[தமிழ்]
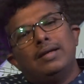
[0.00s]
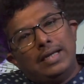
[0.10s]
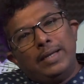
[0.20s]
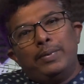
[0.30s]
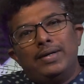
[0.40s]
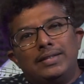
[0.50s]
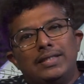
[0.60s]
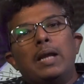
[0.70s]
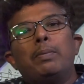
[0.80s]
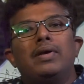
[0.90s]
லைக் பண்ணுங்கள்
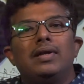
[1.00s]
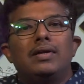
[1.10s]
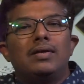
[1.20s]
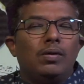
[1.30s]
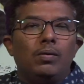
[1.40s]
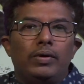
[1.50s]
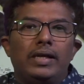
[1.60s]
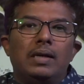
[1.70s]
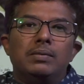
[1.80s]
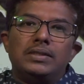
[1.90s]
ஷேர் பண்ணுங்கள்
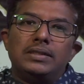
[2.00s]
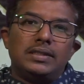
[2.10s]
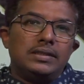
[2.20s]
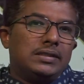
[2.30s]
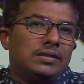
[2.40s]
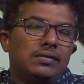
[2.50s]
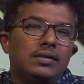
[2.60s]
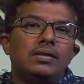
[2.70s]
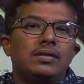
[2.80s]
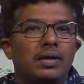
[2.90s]
உங்களுடைய கமெண்ட்ஸ் அண்ட் சஜஷன்
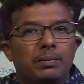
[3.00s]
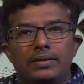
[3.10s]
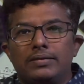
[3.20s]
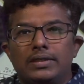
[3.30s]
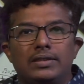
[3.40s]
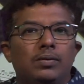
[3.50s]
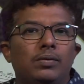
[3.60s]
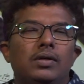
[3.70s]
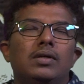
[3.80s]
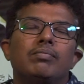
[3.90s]
வந்து கமெண்ட் செக்ஷனில்
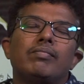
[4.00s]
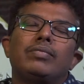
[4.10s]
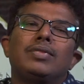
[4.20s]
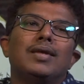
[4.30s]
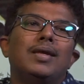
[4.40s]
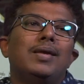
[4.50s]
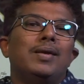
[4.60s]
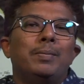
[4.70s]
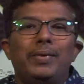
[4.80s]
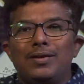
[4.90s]
கொடுங்க
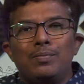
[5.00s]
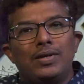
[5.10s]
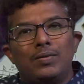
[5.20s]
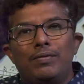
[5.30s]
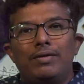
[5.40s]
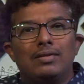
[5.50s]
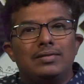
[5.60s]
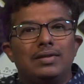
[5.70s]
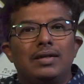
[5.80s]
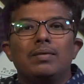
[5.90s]
மீண்டும் இன்னொரு
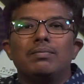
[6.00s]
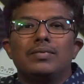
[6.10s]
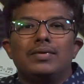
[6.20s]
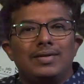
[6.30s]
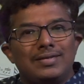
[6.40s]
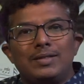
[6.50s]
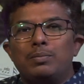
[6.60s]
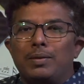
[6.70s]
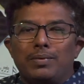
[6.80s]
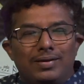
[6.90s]
வீடியோவில் சந்திக்கலாம் நன்றி
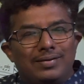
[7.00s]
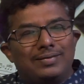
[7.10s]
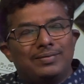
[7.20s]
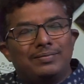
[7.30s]
பை பாய்